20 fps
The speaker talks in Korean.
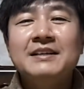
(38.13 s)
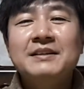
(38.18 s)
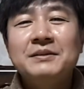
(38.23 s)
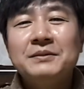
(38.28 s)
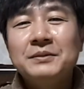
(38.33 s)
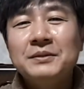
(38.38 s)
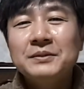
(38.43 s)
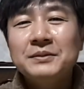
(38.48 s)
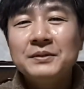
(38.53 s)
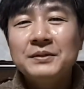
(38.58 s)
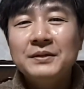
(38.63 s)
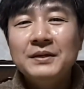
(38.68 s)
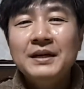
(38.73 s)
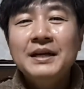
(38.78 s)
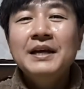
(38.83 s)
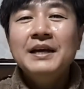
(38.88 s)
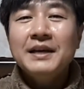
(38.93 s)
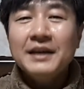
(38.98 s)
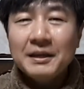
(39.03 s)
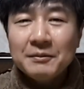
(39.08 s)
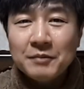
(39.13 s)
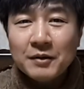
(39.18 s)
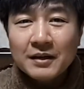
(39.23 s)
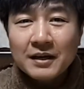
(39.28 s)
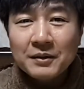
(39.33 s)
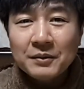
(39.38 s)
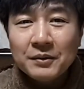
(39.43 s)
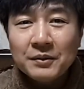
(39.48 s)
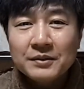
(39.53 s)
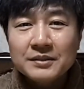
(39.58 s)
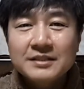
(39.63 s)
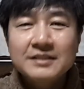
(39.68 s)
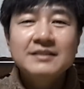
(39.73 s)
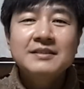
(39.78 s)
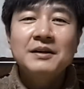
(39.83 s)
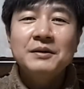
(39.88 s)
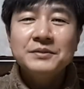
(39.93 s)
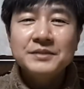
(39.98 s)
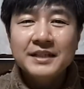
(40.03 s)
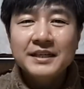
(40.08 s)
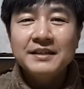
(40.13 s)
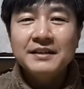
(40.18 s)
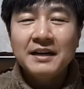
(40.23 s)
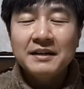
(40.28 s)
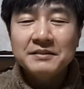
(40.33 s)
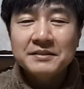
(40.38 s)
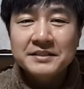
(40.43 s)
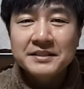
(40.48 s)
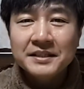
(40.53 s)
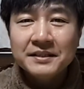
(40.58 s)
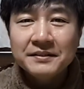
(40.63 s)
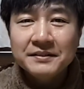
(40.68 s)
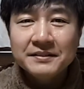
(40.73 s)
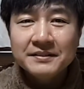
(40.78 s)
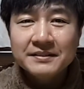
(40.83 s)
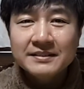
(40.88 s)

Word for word: 오늘도 행복하고 즐거운 생일날 되세요.